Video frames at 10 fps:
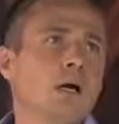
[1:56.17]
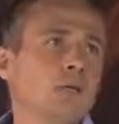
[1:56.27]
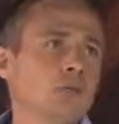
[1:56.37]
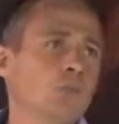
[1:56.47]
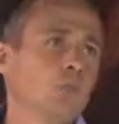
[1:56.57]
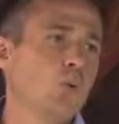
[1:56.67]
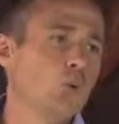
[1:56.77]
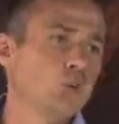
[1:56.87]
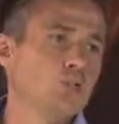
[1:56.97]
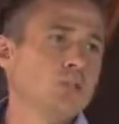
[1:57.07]
чем
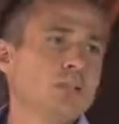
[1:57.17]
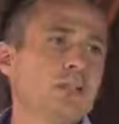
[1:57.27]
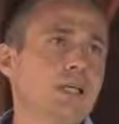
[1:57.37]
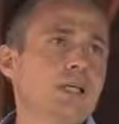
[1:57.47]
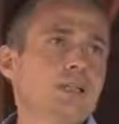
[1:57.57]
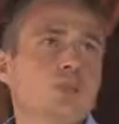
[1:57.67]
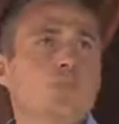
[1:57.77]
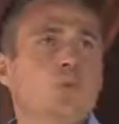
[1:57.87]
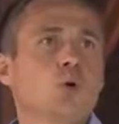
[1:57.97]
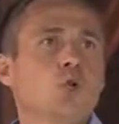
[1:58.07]
больше вы здесь,
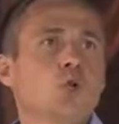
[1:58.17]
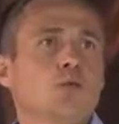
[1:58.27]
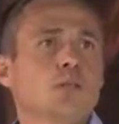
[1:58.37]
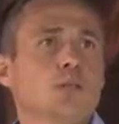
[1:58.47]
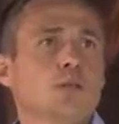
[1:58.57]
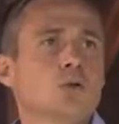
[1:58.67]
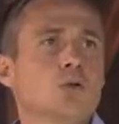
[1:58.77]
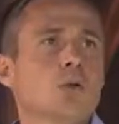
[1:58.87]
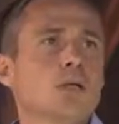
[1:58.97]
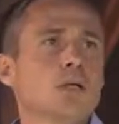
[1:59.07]
чем больше у вас
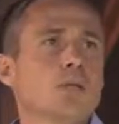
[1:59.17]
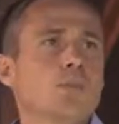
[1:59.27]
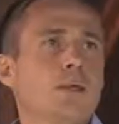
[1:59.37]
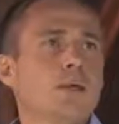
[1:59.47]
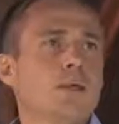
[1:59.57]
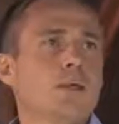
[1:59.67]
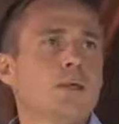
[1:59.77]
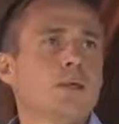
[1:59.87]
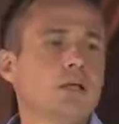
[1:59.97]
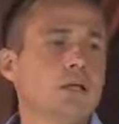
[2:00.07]
контроль над компанией,
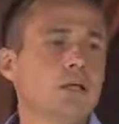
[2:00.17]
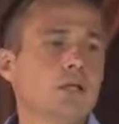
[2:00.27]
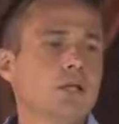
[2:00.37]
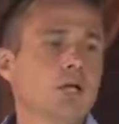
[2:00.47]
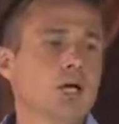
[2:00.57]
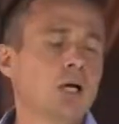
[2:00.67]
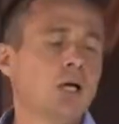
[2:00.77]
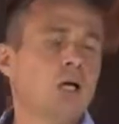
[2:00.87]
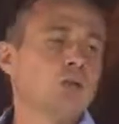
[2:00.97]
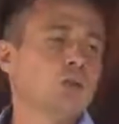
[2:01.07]
и, конечно,
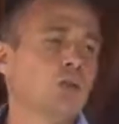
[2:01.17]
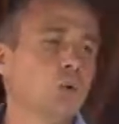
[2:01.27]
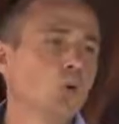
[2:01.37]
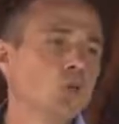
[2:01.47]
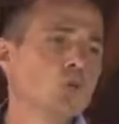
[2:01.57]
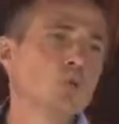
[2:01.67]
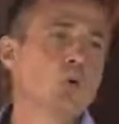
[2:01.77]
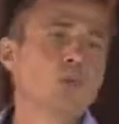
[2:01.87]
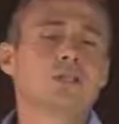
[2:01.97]
чем больше вы будете